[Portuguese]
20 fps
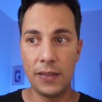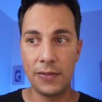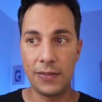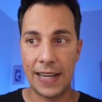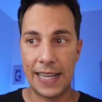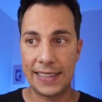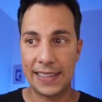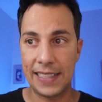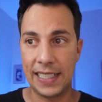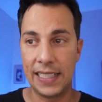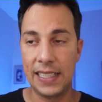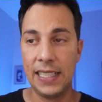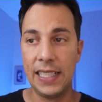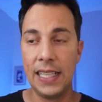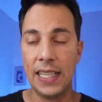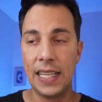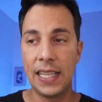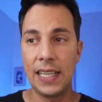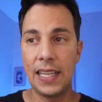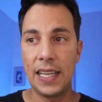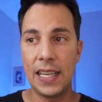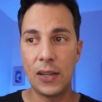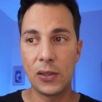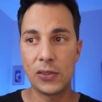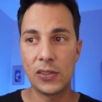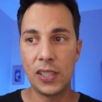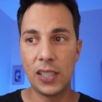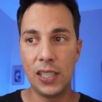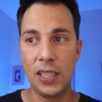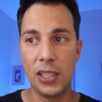Ivata que é
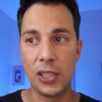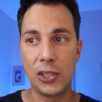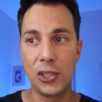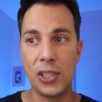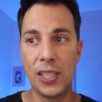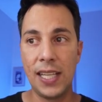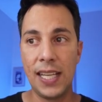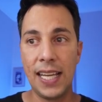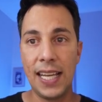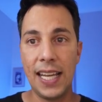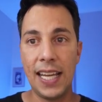o seguinte: